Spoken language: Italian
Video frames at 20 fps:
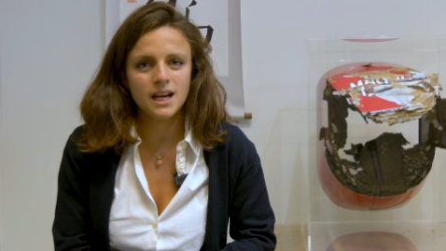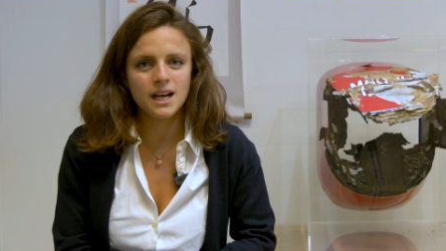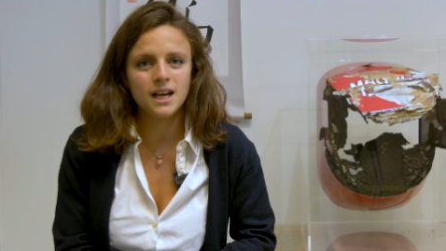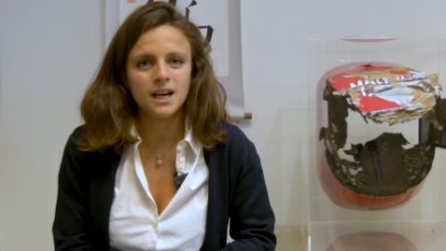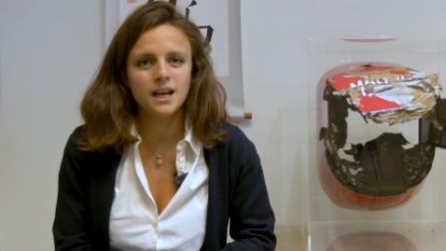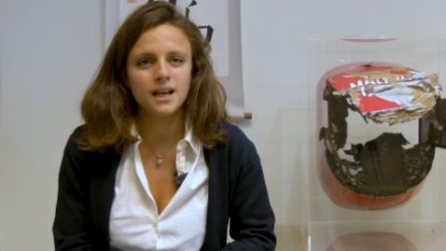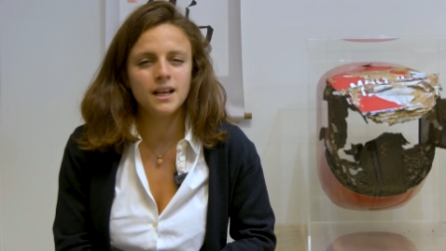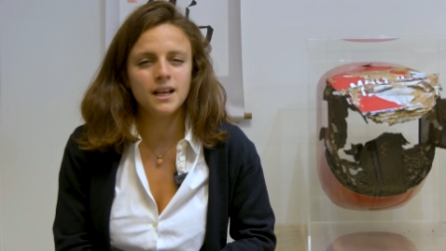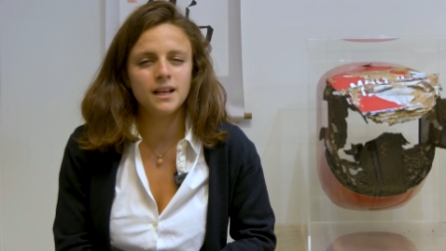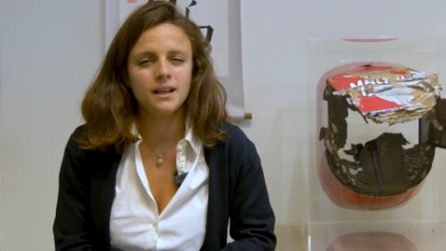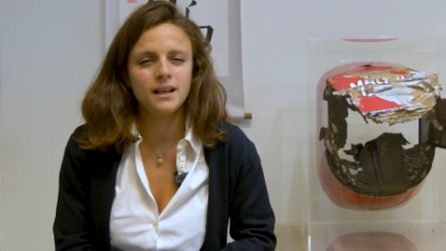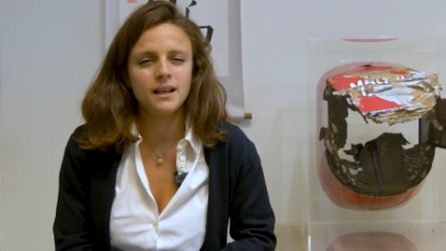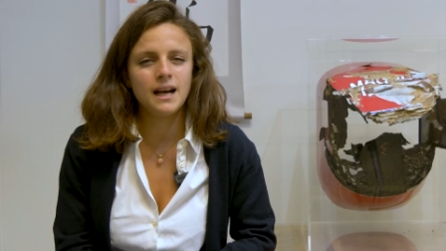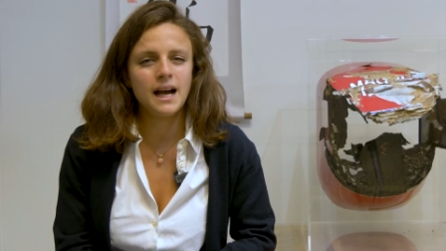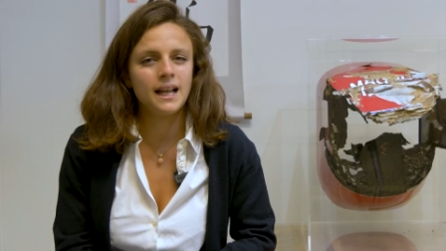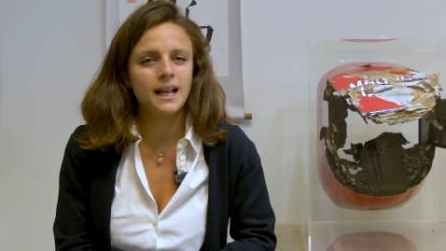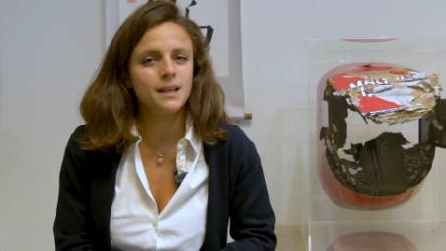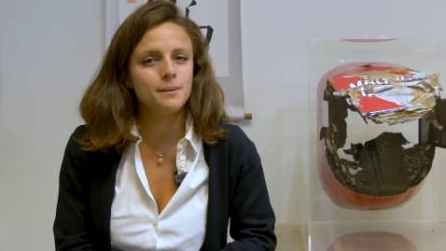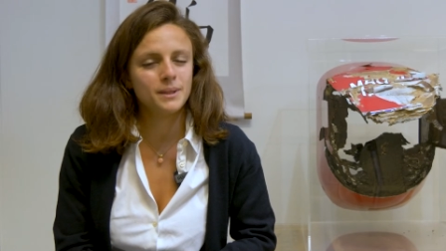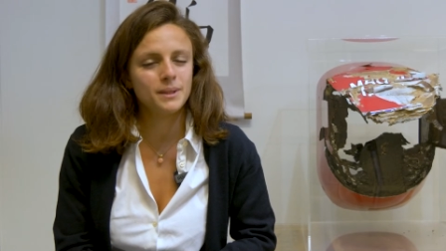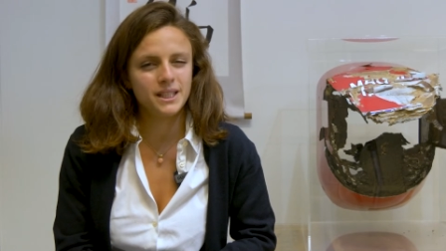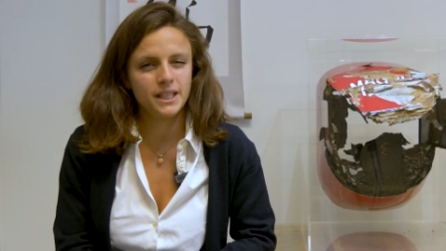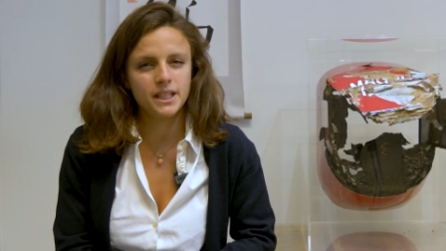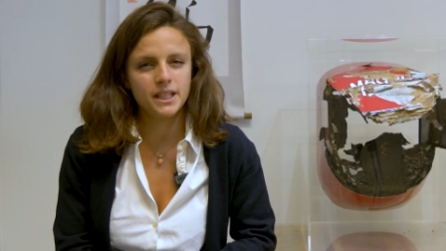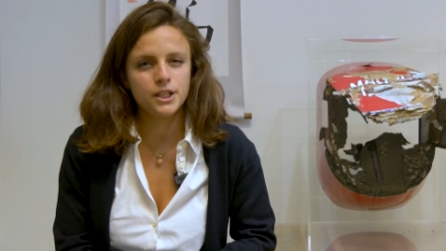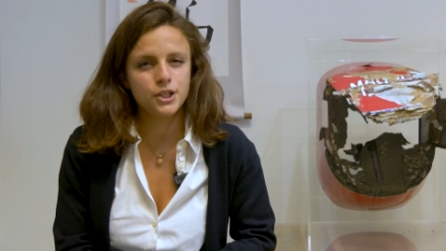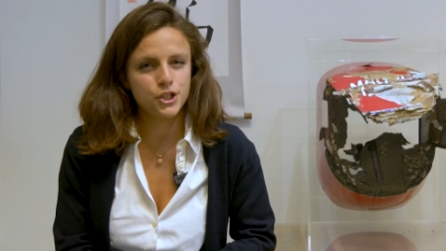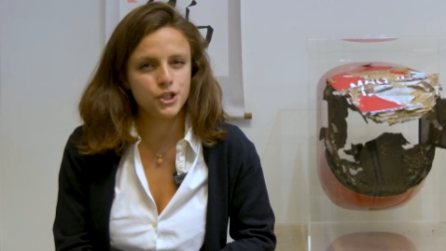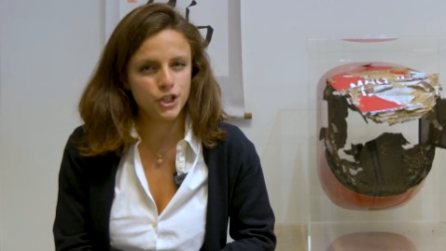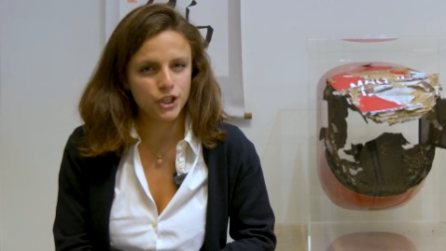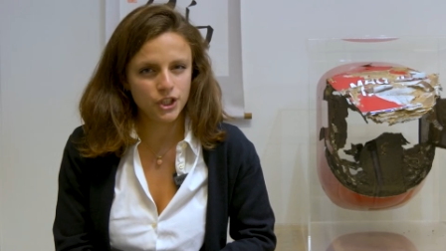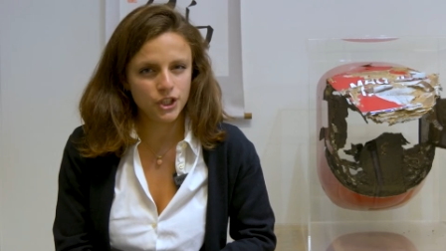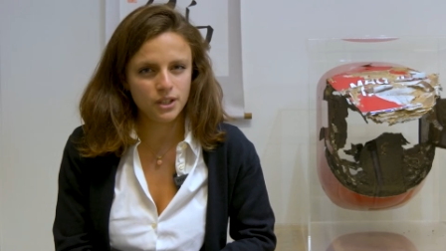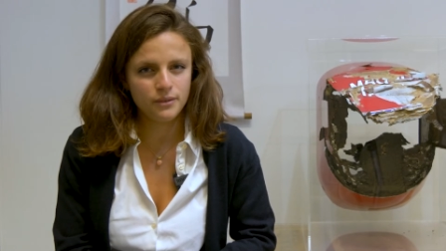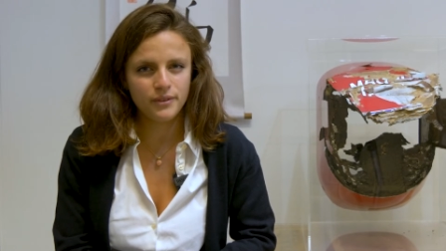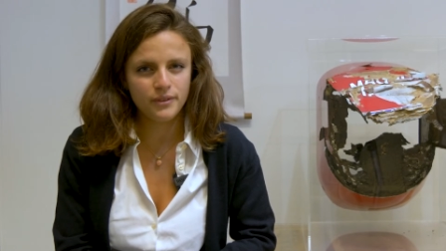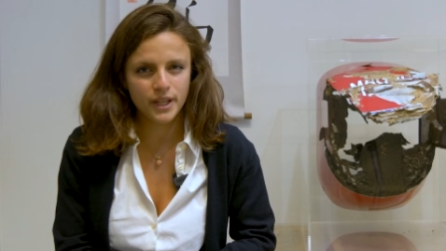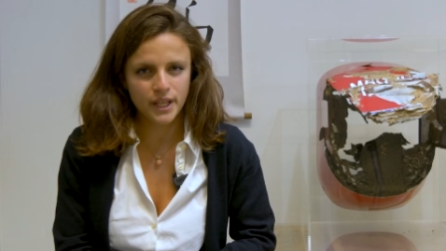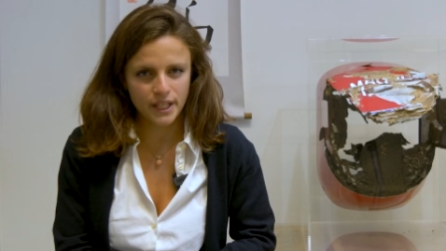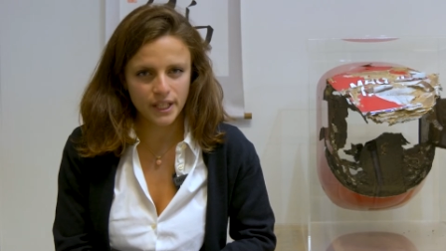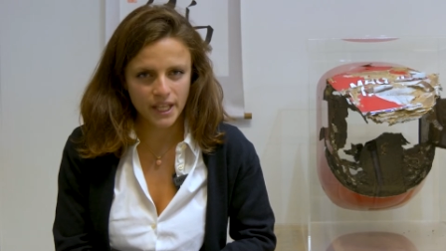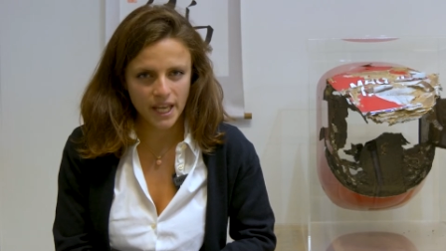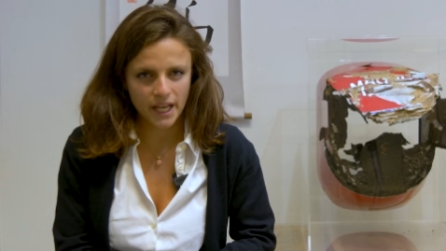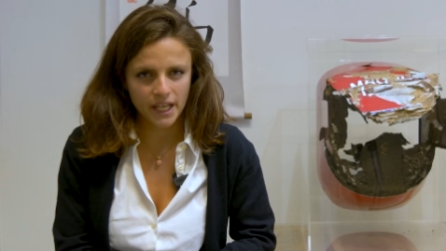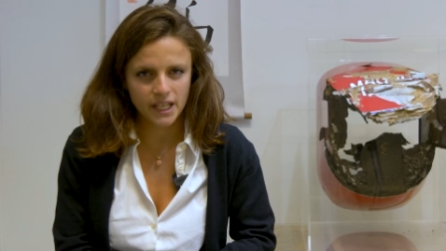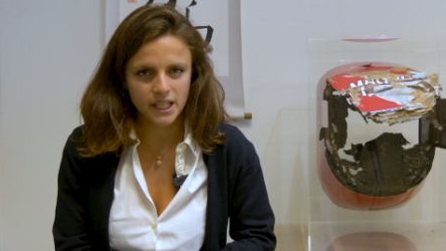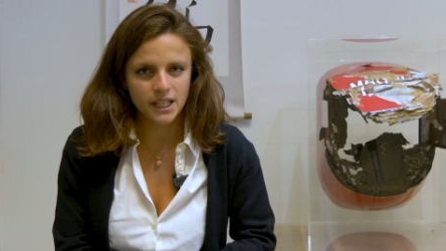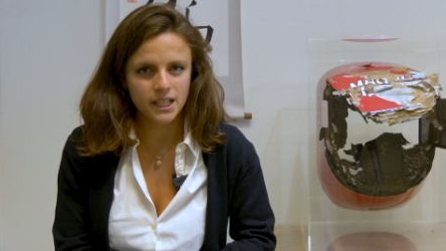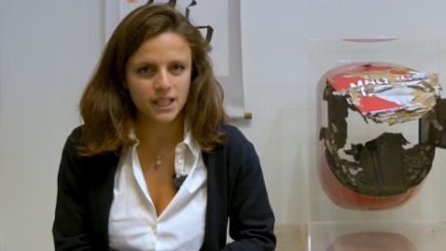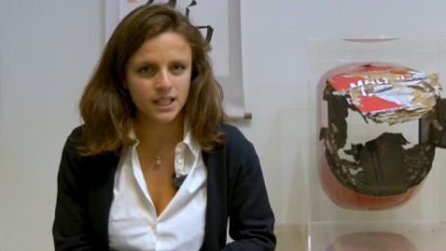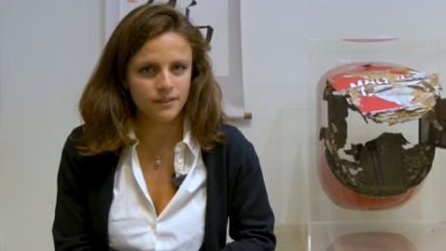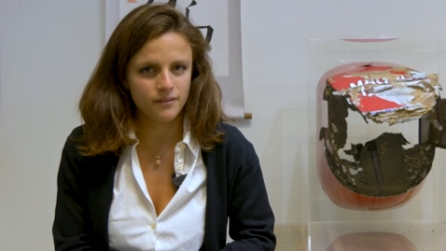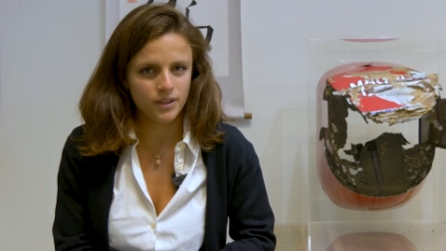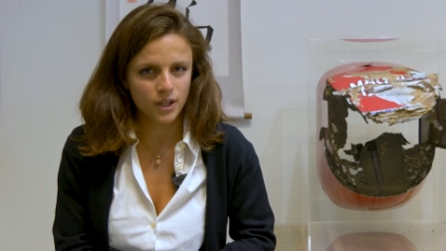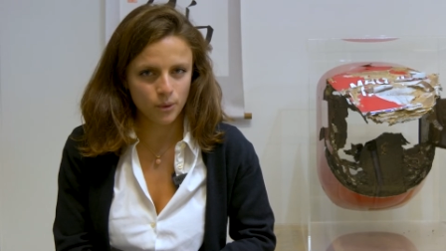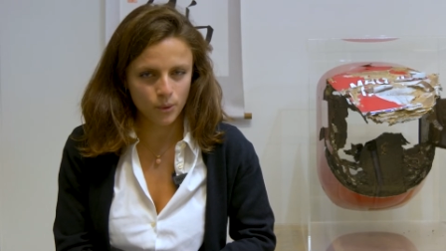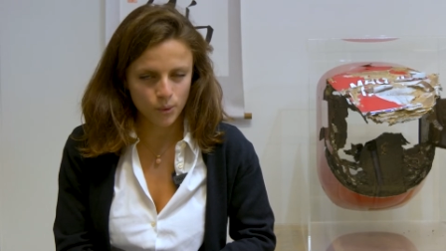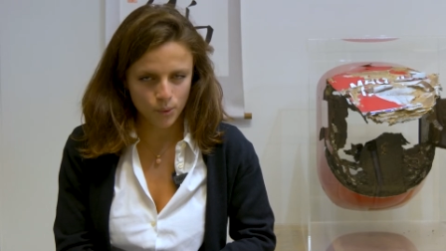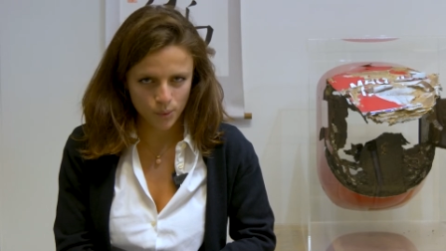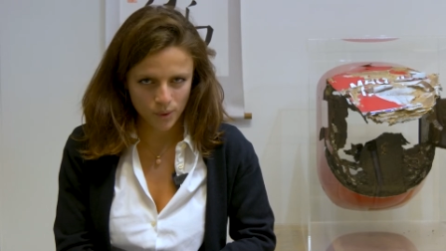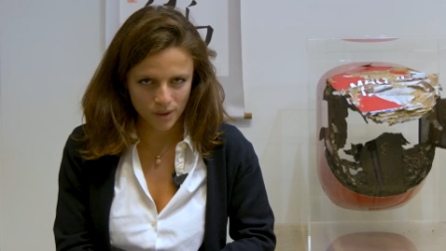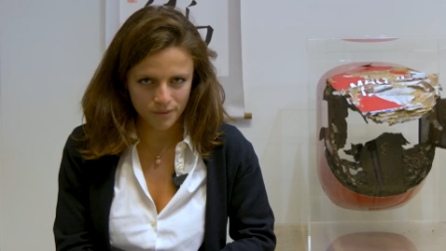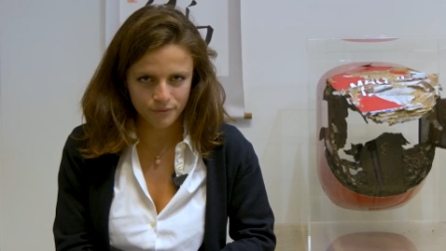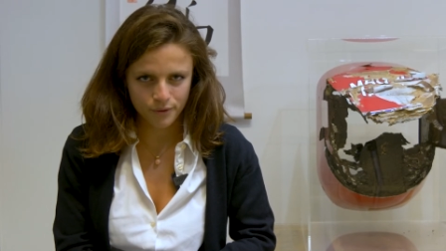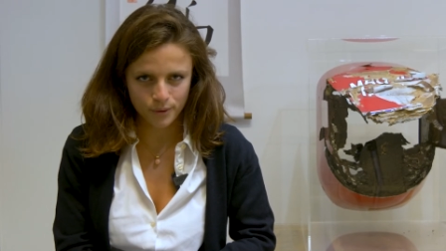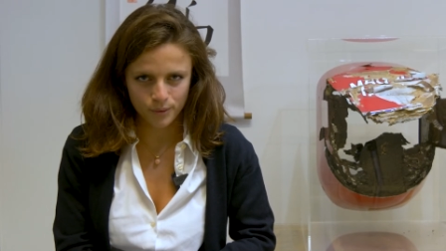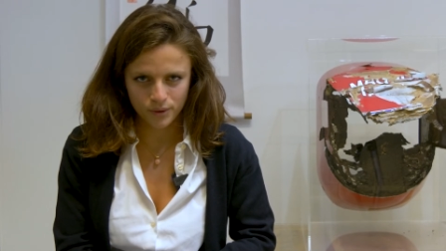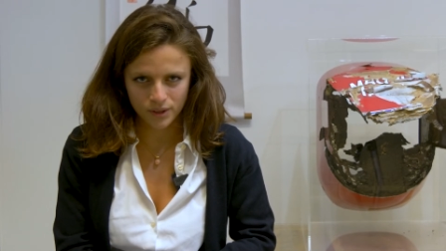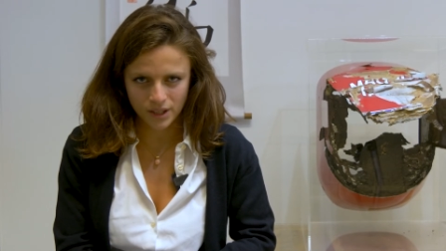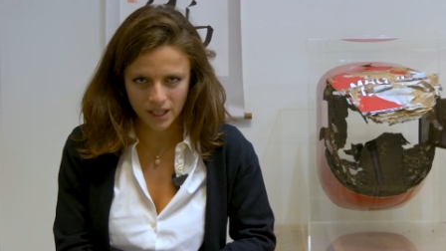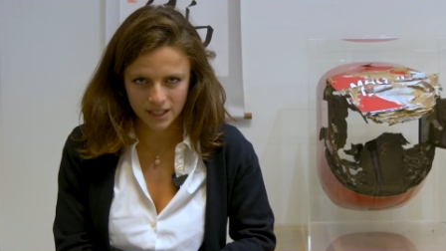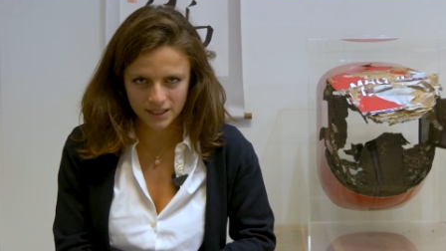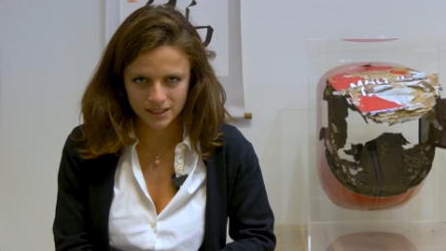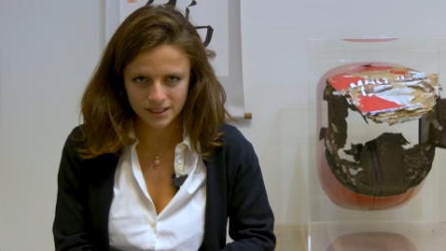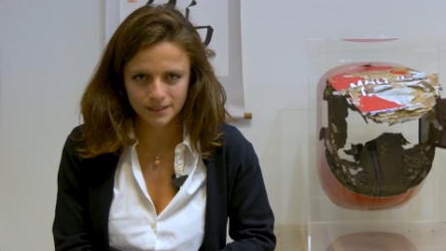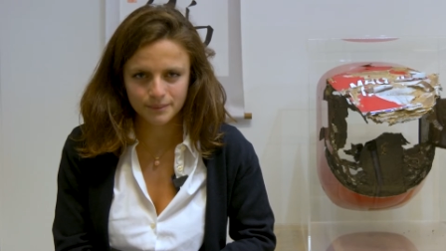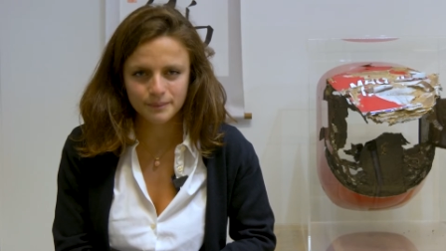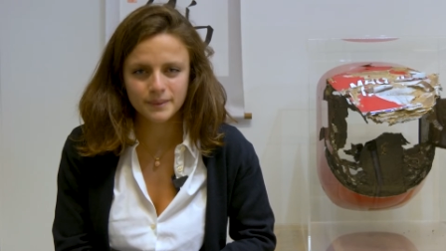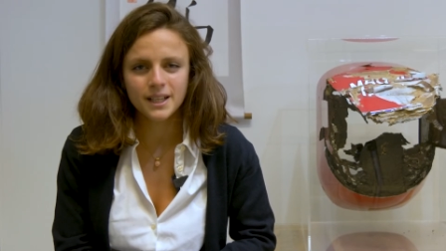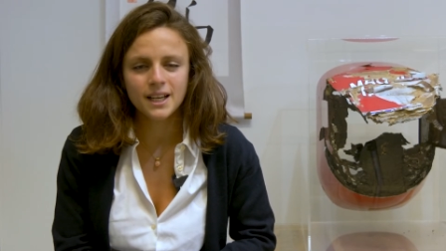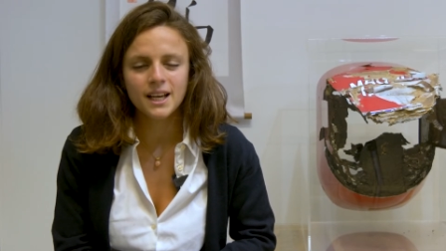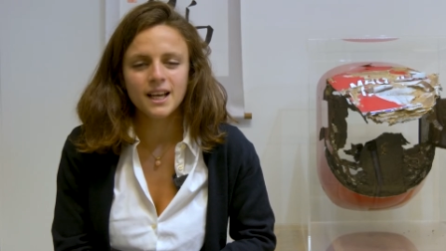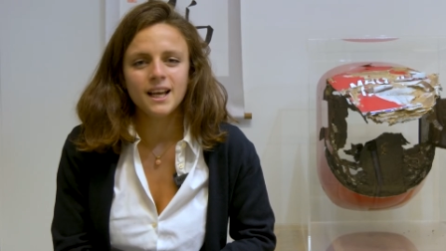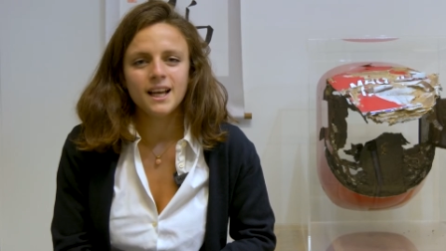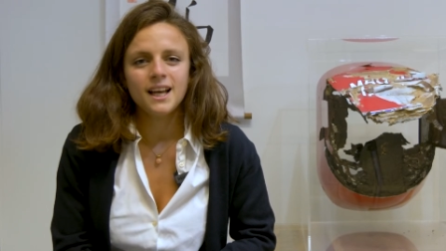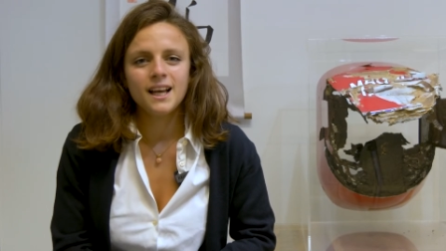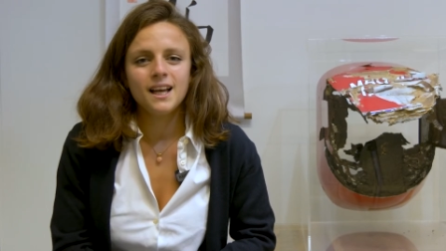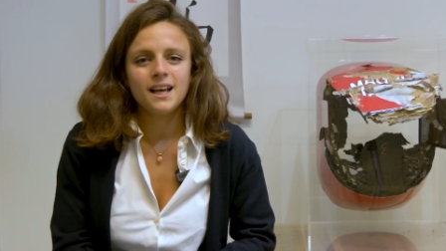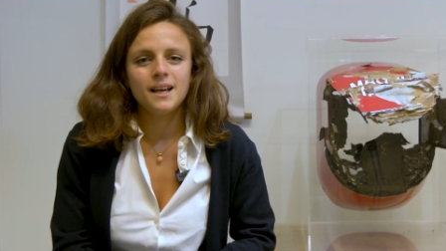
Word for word: alle materie scientifiche e tecniche che vengono qui affrontate.